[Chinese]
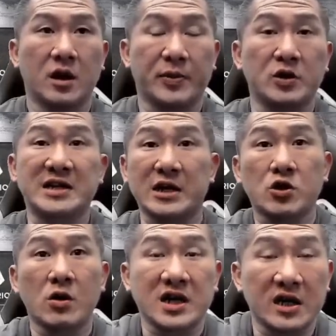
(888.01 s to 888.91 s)
比如讲
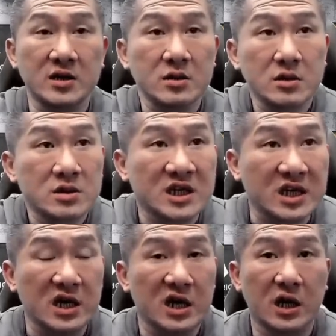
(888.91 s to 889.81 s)
说跟这
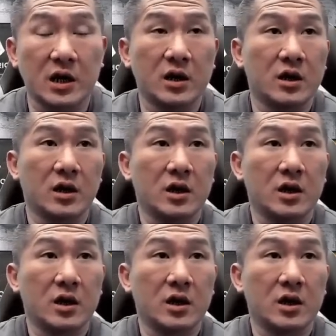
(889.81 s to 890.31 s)
个、